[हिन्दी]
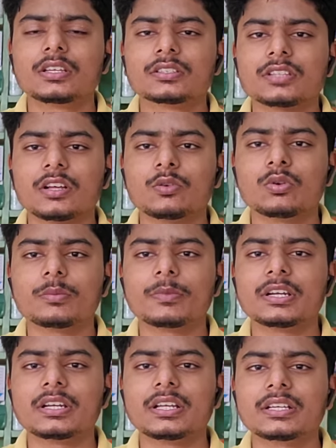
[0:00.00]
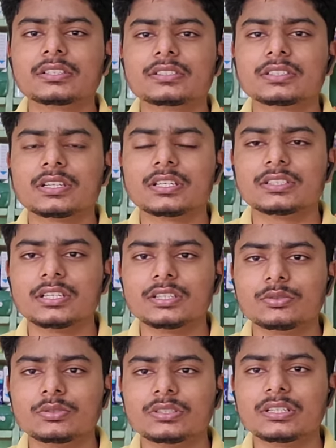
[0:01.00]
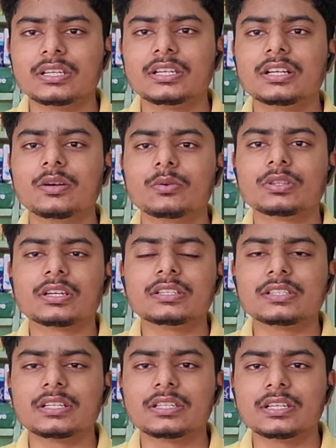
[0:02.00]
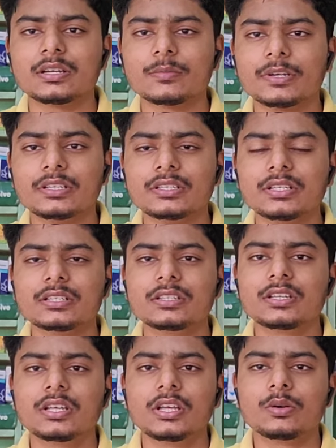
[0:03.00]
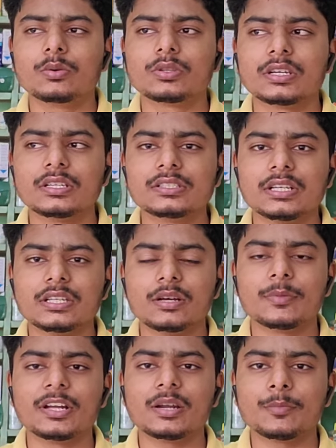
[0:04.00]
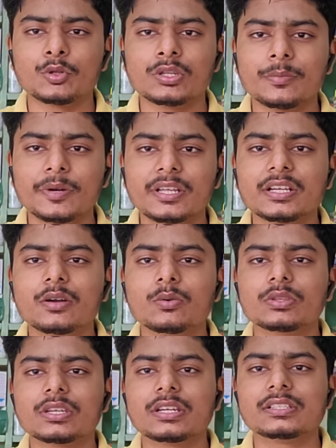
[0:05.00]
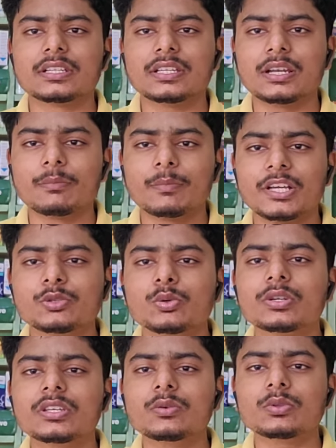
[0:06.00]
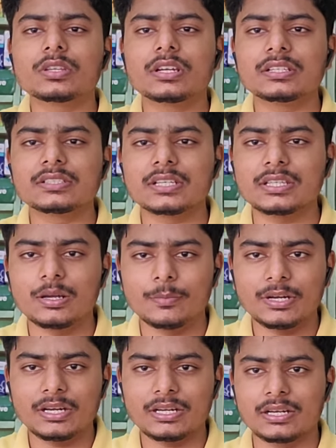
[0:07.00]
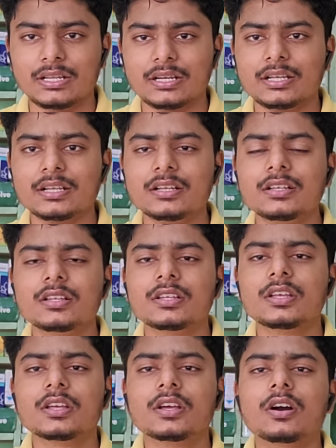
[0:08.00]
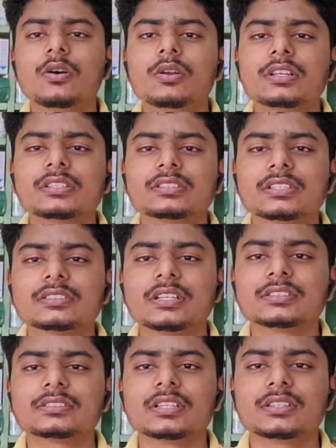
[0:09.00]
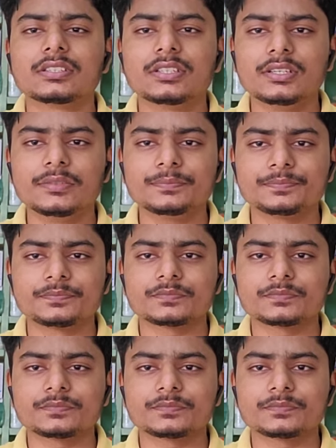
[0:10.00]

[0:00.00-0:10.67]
किसानों का मानना है कि जितना ज़्यादा यूरिया डलेगा उतना ही ज़्यादा नरमाई आएगी उतना ही ज़्यादा हमारा पौधा बढ़ेगा उतना ही ज़्यादा लंबाई होगी उतना ज़्यादा हमारा कलर आएगा और इसके साथ साथ ये